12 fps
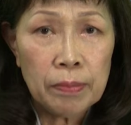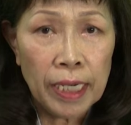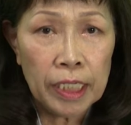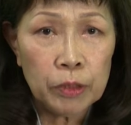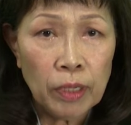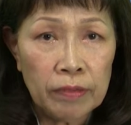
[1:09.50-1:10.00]

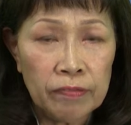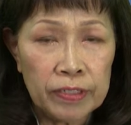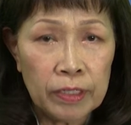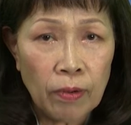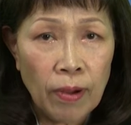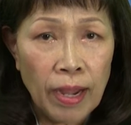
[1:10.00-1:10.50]
Bảy tuần
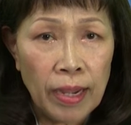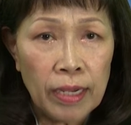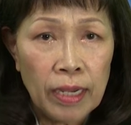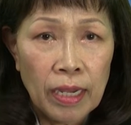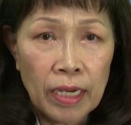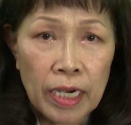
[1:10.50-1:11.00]
vừa qua,
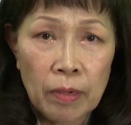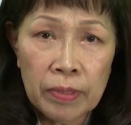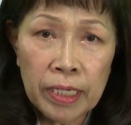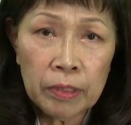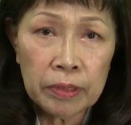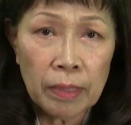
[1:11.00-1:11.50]
Đồng
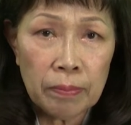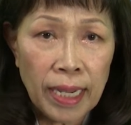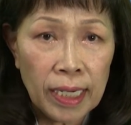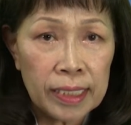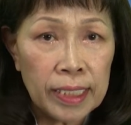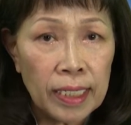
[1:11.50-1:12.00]
Hiếu tâm
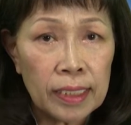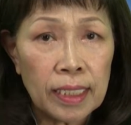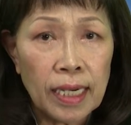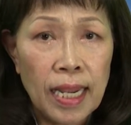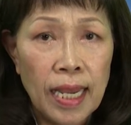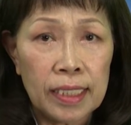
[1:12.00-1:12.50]
đắc nhất
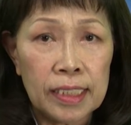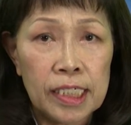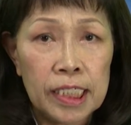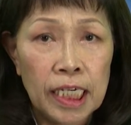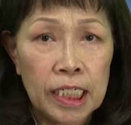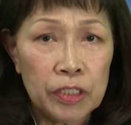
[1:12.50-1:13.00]
là
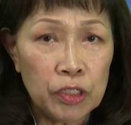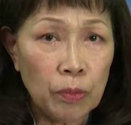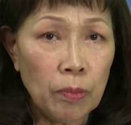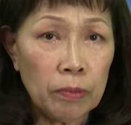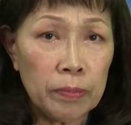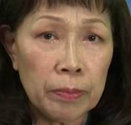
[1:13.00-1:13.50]
giới kinh số
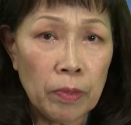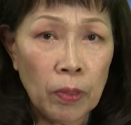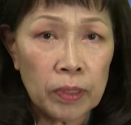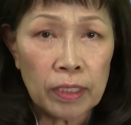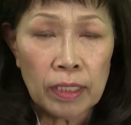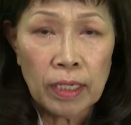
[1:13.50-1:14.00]

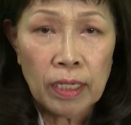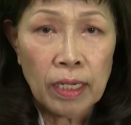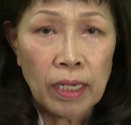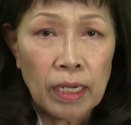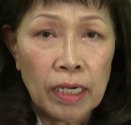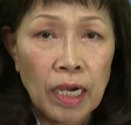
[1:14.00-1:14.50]
41
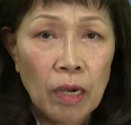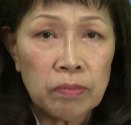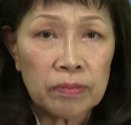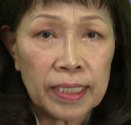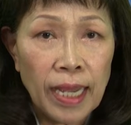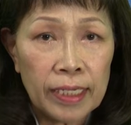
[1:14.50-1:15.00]

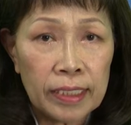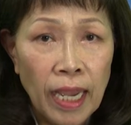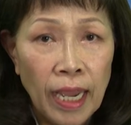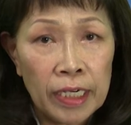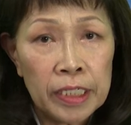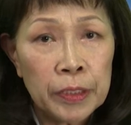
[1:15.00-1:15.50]
không tán
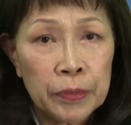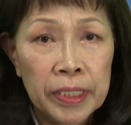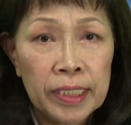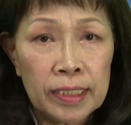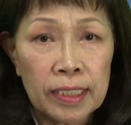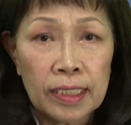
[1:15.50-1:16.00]
thán hữu
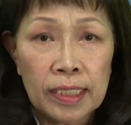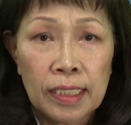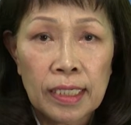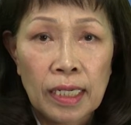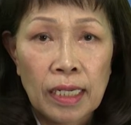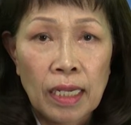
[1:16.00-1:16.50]
đức.
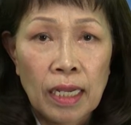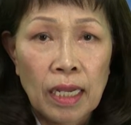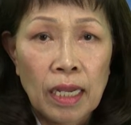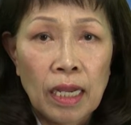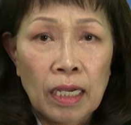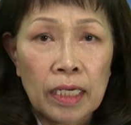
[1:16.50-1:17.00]

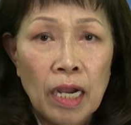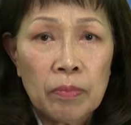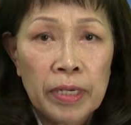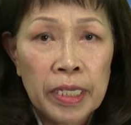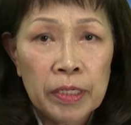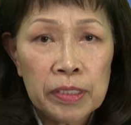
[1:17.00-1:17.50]
Đồng
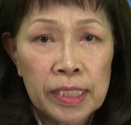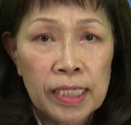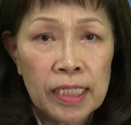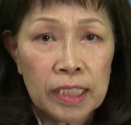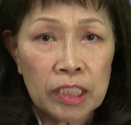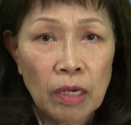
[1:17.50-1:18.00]
Hiếu xin
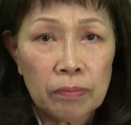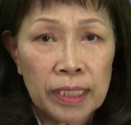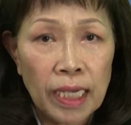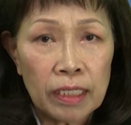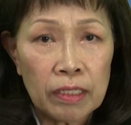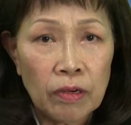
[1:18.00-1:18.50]
được tóm
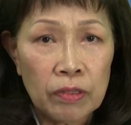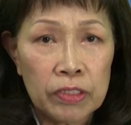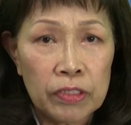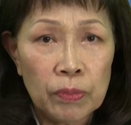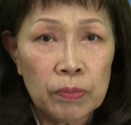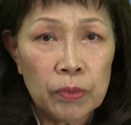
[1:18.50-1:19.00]
tắt nội
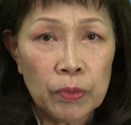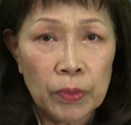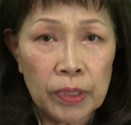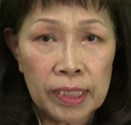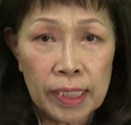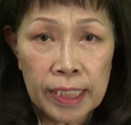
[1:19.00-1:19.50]
dung
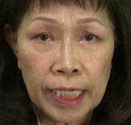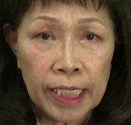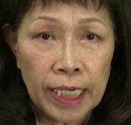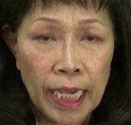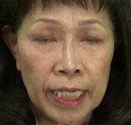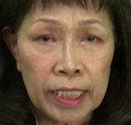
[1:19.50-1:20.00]
của giới
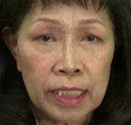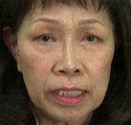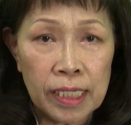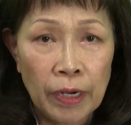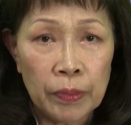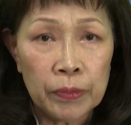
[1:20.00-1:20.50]
kinh này như
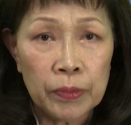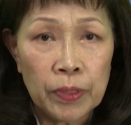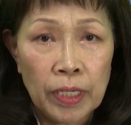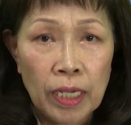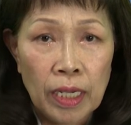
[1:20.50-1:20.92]
sau.